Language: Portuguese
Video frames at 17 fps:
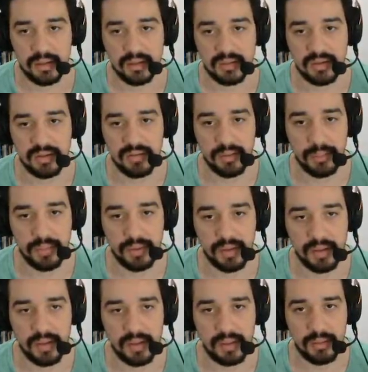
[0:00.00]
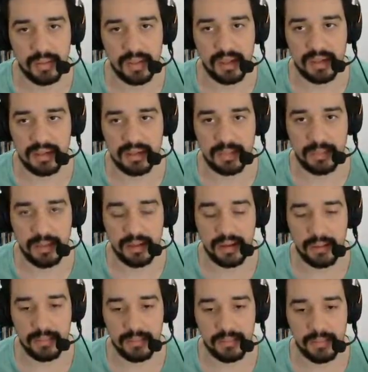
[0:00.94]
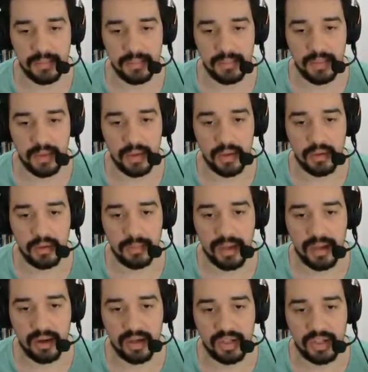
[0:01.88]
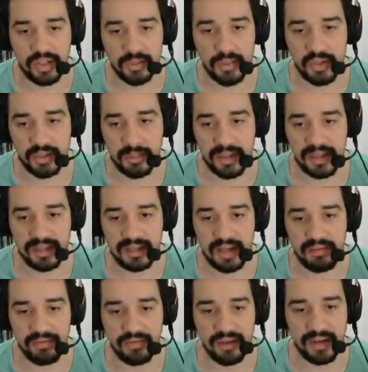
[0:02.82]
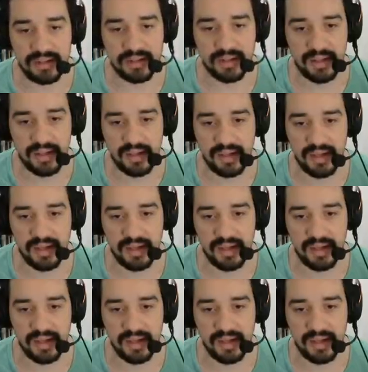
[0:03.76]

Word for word: Você vem por aqui, beleza, pá. Bem, agora a gente pode passar a fase, né?